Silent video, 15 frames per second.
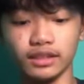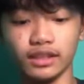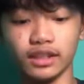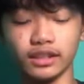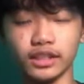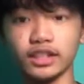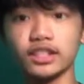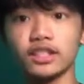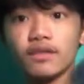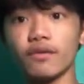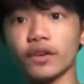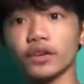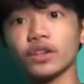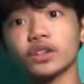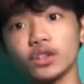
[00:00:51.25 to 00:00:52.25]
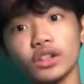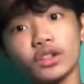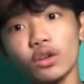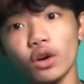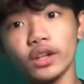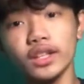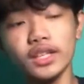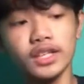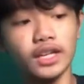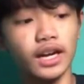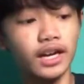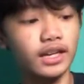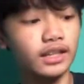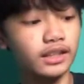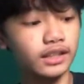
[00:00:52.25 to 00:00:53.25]
Ano rin info ko ito kanina.
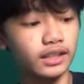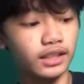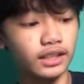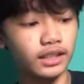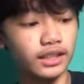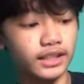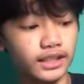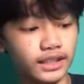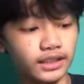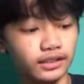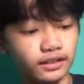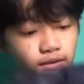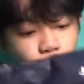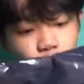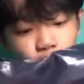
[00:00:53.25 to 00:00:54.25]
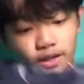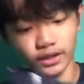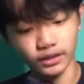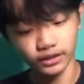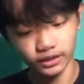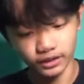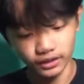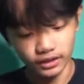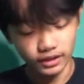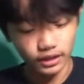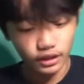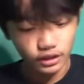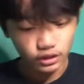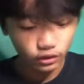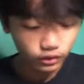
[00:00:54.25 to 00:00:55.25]
Uh, ayun.
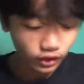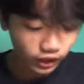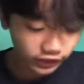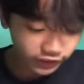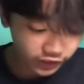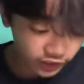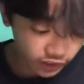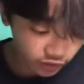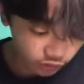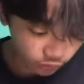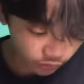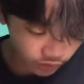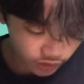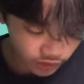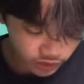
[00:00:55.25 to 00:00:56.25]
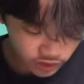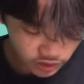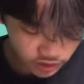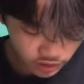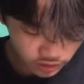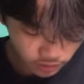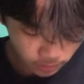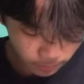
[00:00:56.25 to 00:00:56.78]
So, nakalagay dito is